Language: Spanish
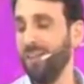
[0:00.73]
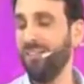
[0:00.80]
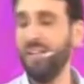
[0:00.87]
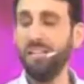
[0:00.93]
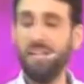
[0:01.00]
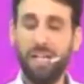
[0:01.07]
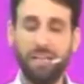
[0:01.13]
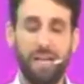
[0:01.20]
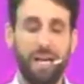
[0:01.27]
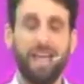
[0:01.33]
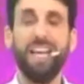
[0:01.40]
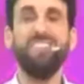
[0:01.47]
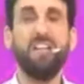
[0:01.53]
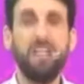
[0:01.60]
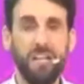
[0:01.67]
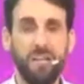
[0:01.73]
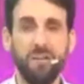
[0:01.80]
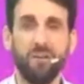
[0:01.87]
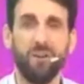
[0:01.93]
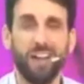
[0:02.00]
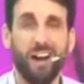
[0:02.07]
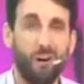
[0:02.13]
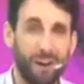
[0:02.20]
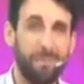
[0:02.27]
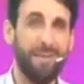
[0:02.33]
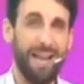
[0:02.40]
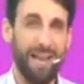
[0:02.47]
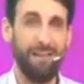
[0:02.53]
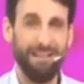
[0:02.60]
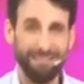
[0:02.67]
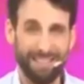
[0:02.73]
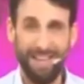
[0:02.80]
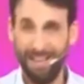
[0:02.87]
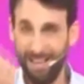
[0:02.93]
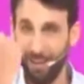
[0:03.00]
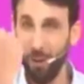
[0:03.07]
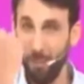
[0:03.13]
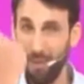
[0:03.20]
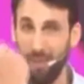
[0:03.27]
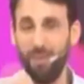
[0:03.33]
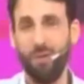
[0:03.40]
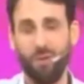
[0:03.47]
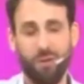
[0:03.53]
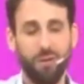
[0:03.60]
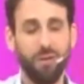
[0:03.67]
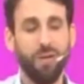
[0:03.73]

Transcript: que ahora usa este niño, antes lo usaba